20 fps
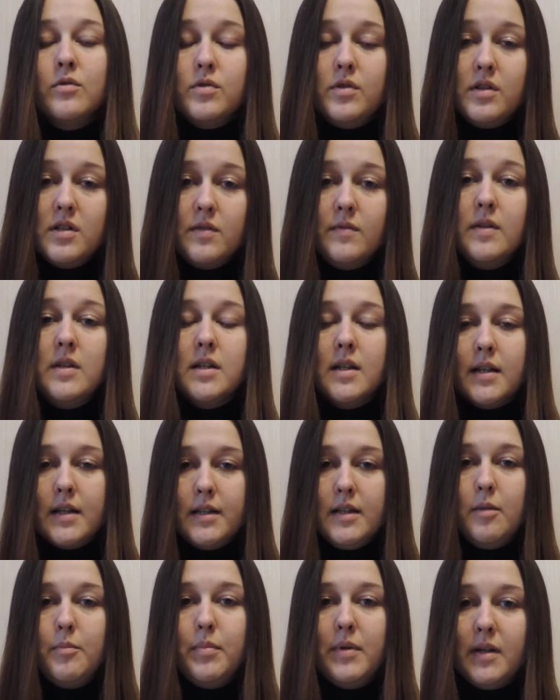есть действительно
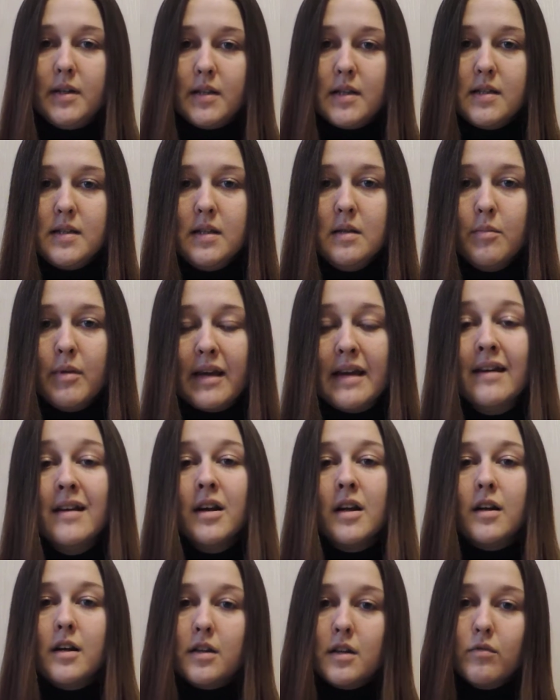непереносимой,
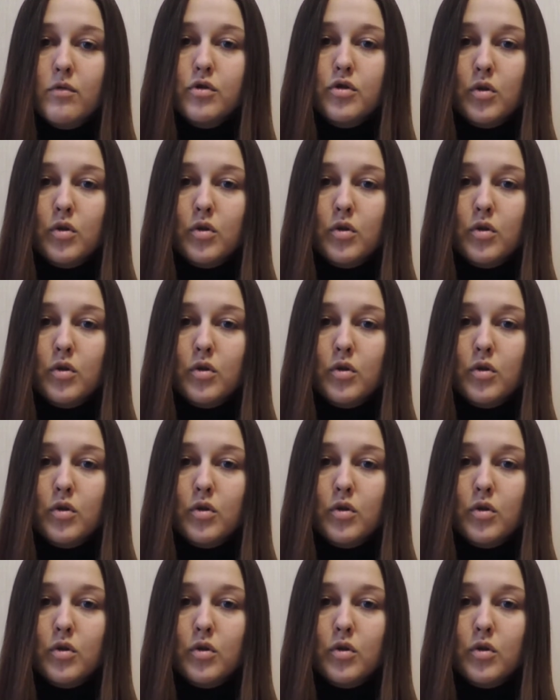для того,